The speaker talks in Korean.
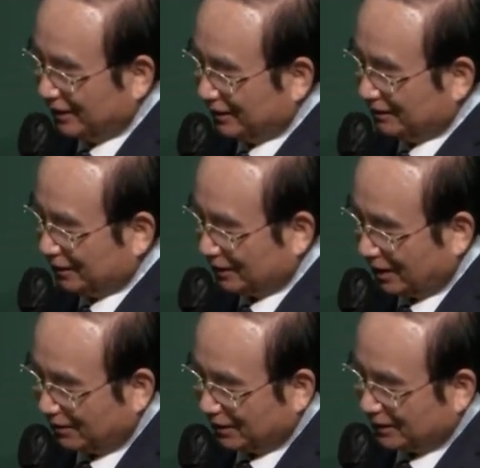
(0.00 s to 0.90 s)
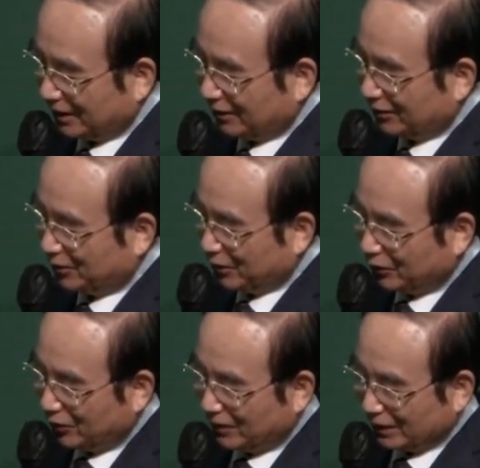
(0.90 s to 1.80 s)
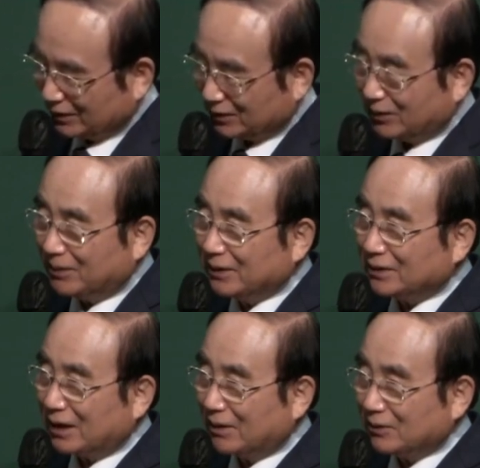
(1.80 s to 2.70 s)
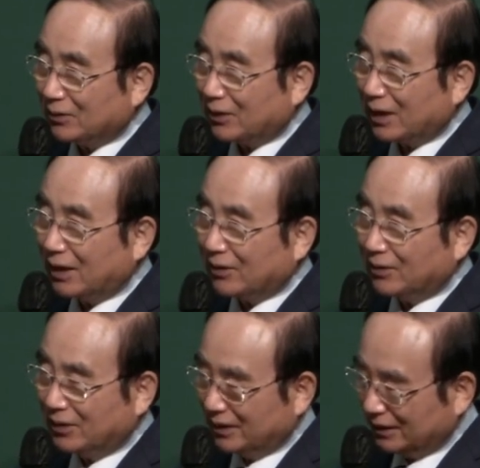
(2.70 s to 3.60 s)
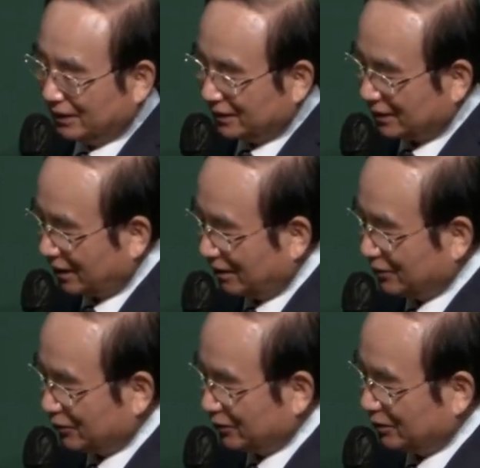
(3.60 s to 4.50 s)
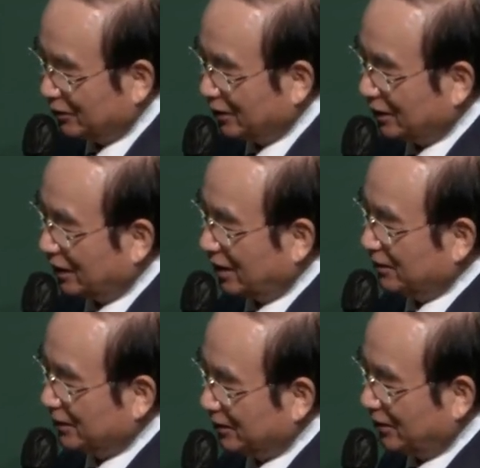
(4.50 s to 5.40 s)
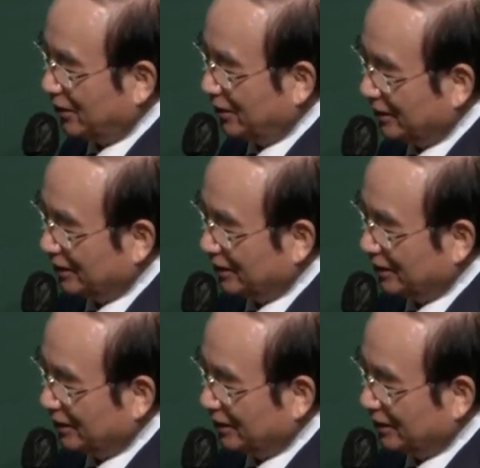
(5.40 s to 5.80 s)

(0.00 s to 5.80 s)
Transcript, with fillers: 뭐 사람이 자꾸 비율을 맞추고 뭐 사람 좋게 하고 사람 중심으로 엮어 나가면요.